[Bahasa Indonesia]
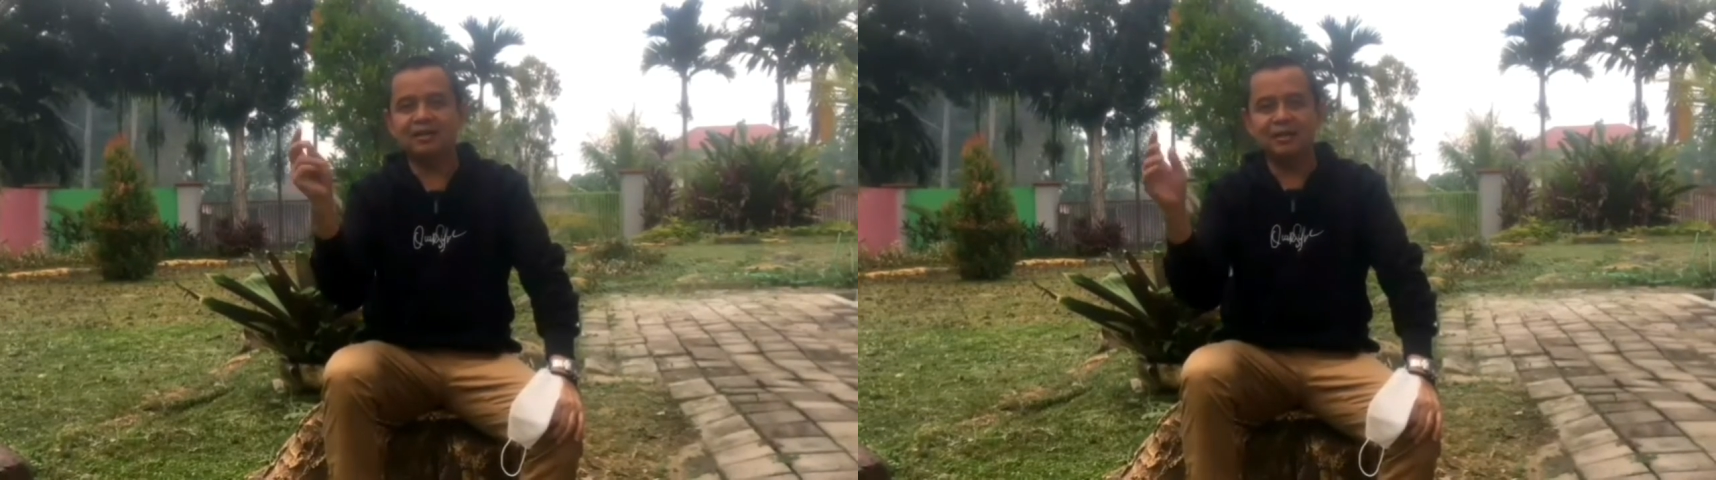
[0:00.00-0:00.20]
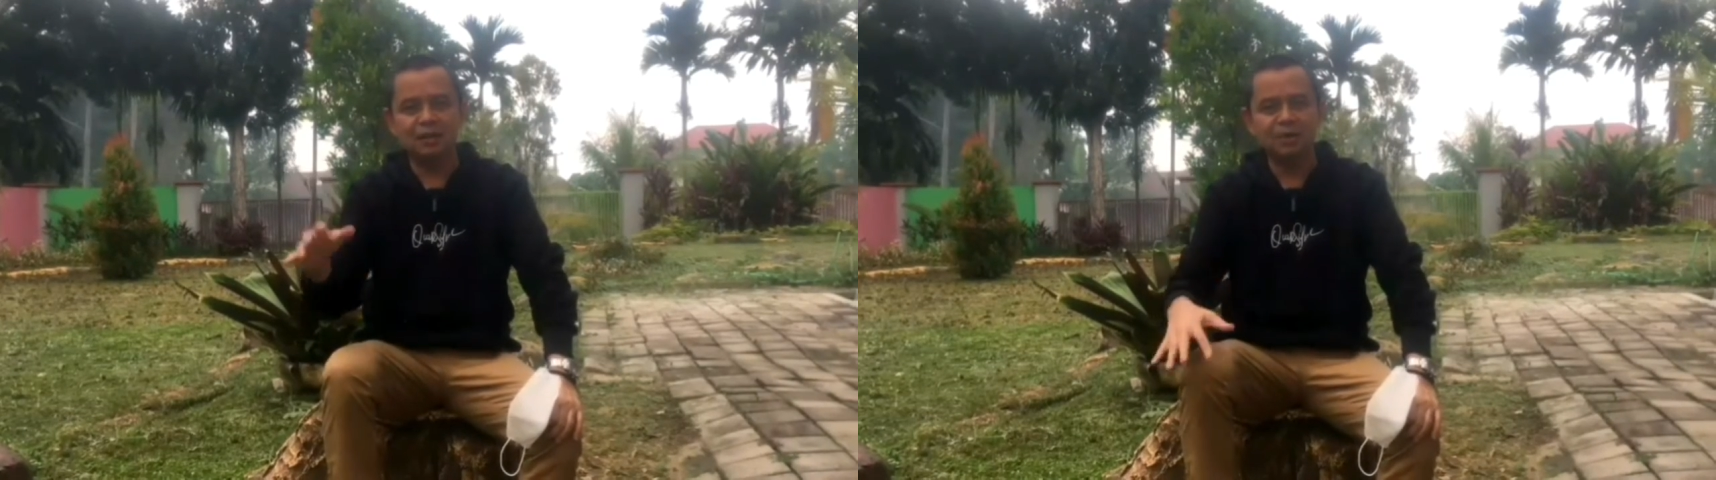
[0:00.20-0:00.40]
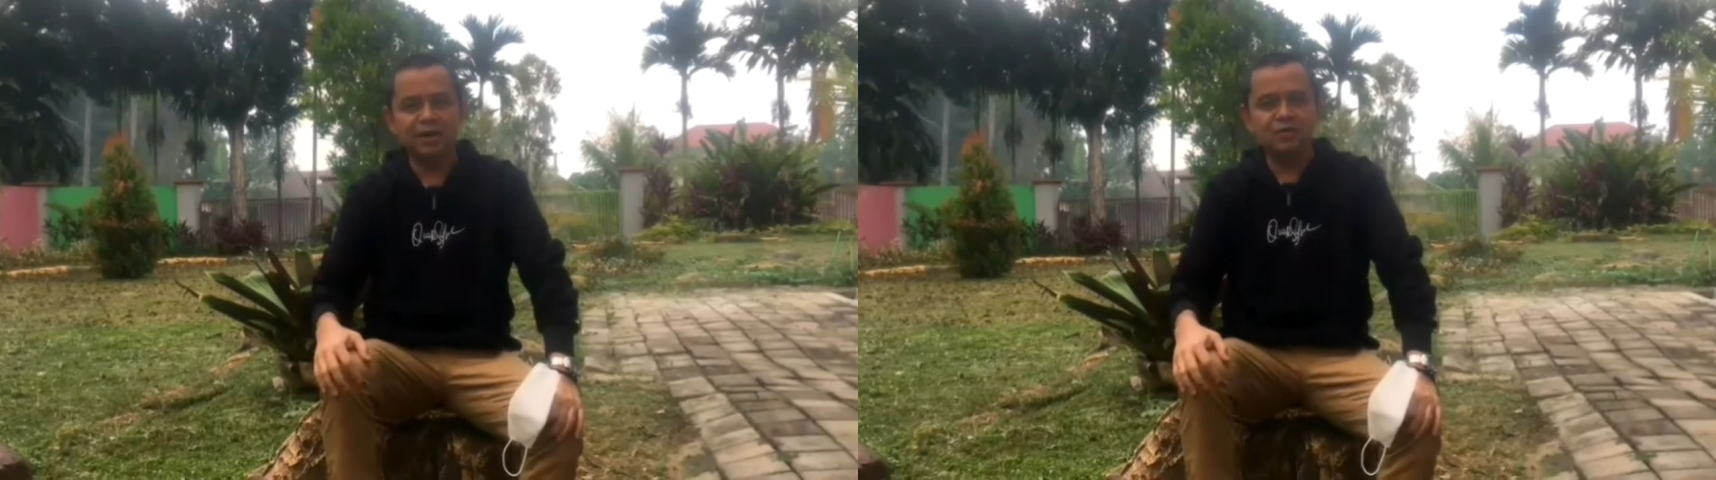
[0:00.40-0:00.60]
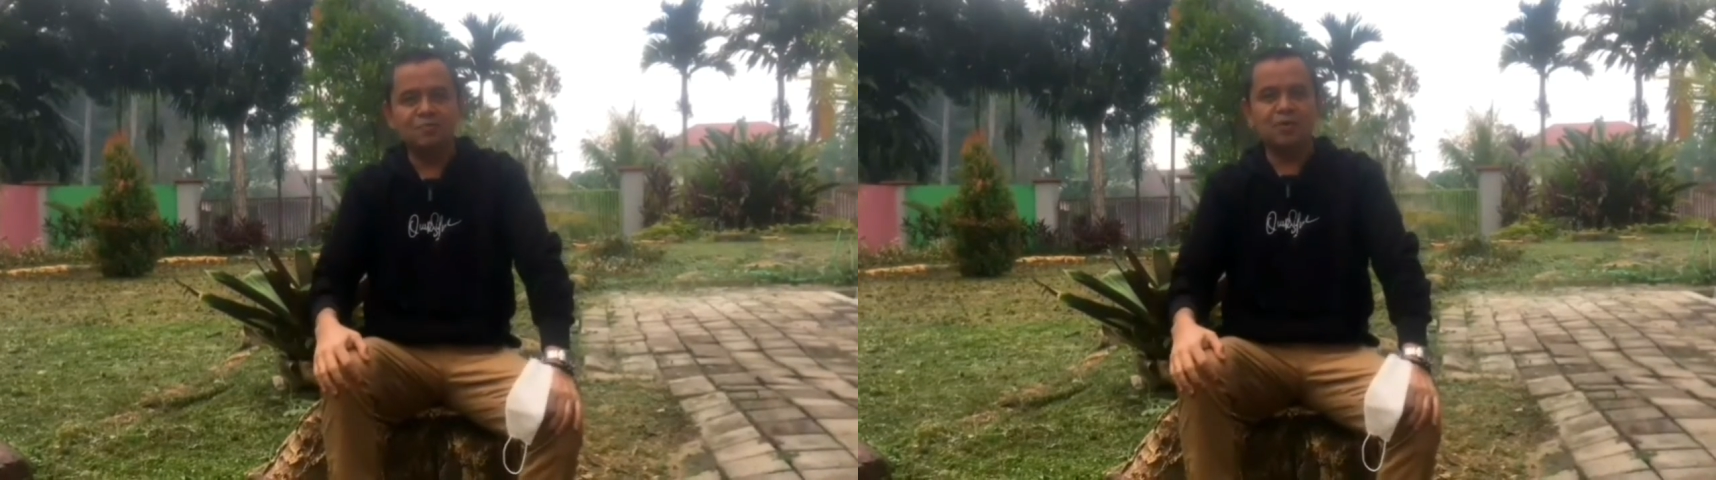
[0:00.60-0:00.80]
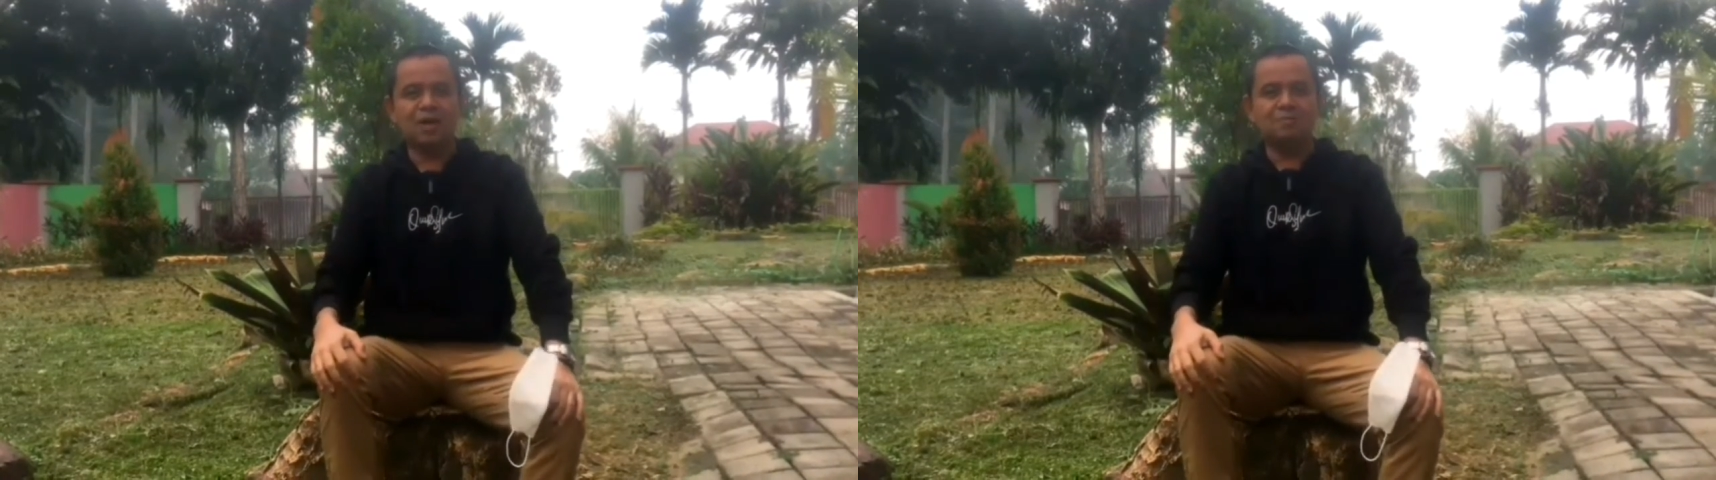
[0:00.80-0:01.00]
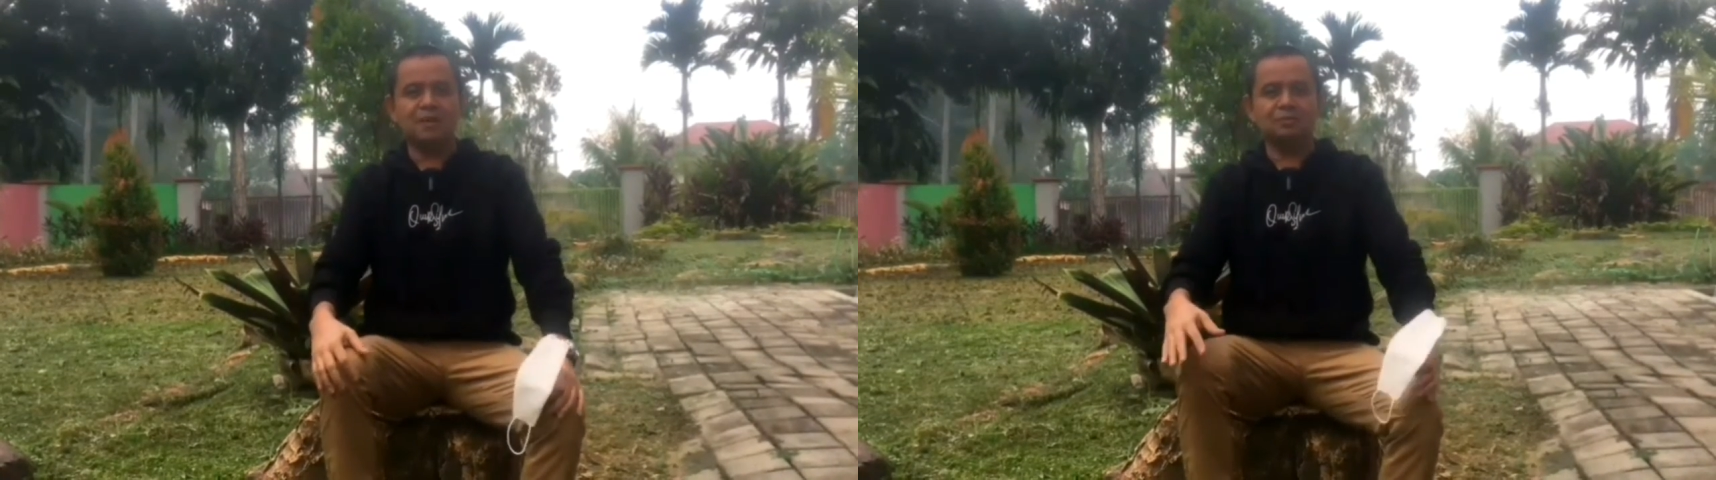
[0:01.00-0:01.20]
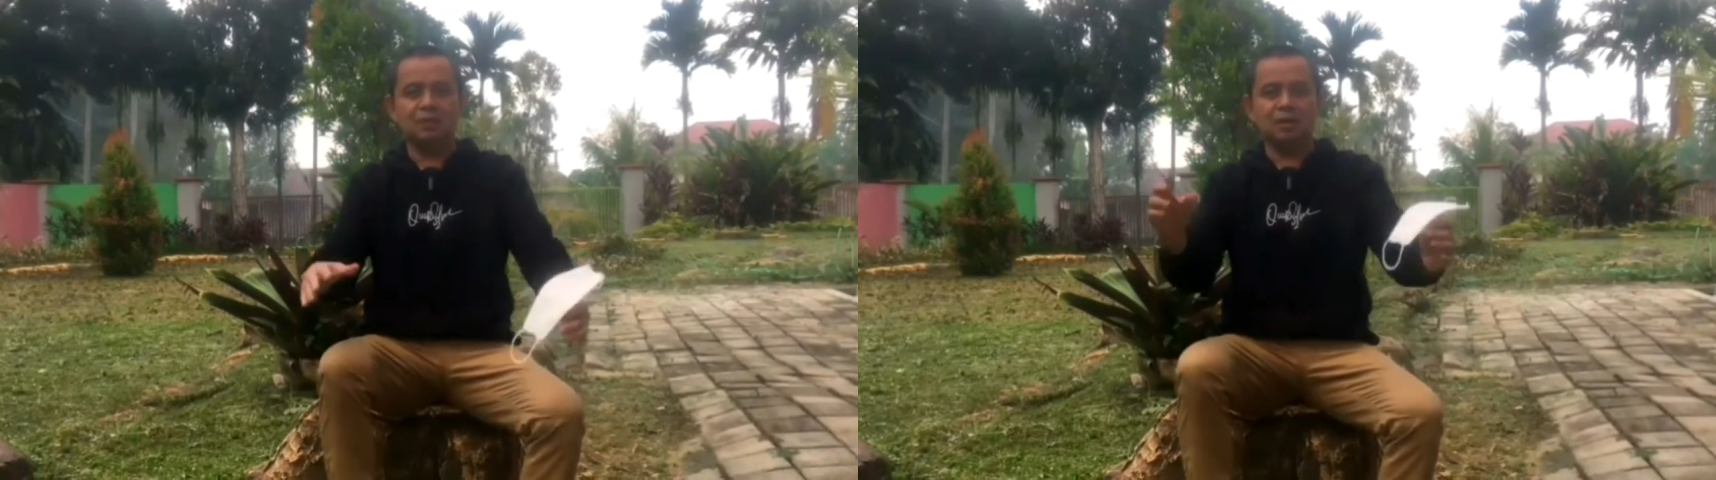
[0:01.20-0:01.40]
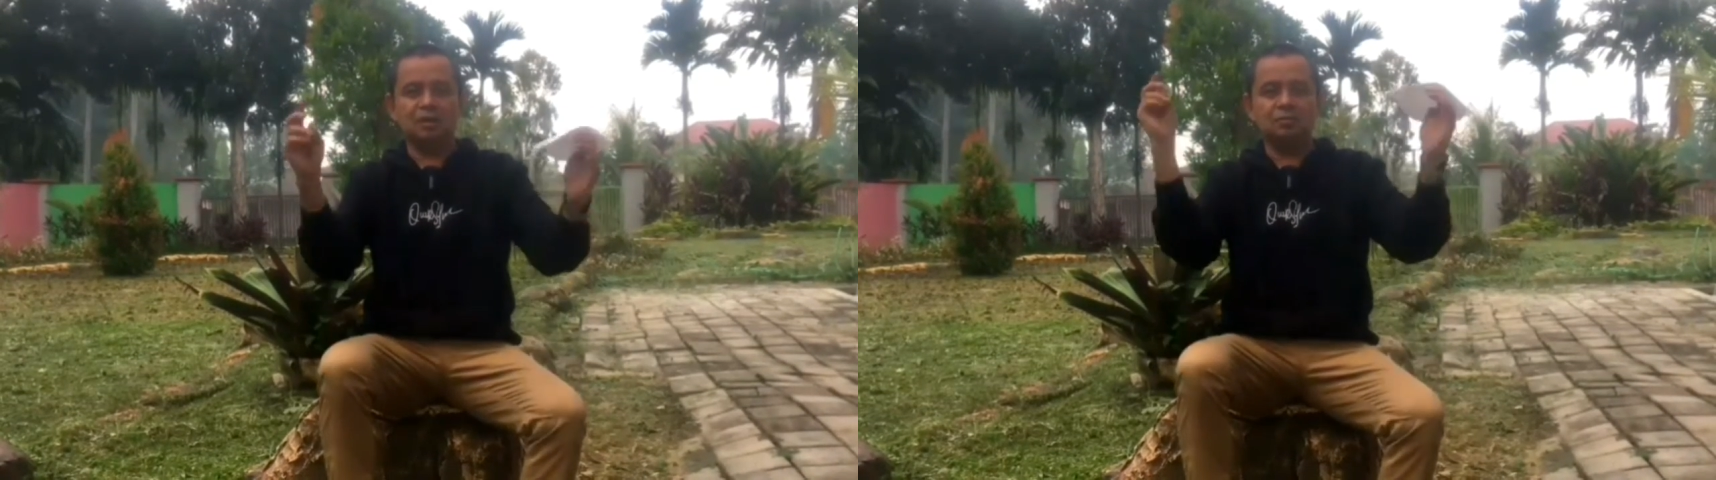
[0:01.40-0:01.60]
Assalamualaikum warahmatullahi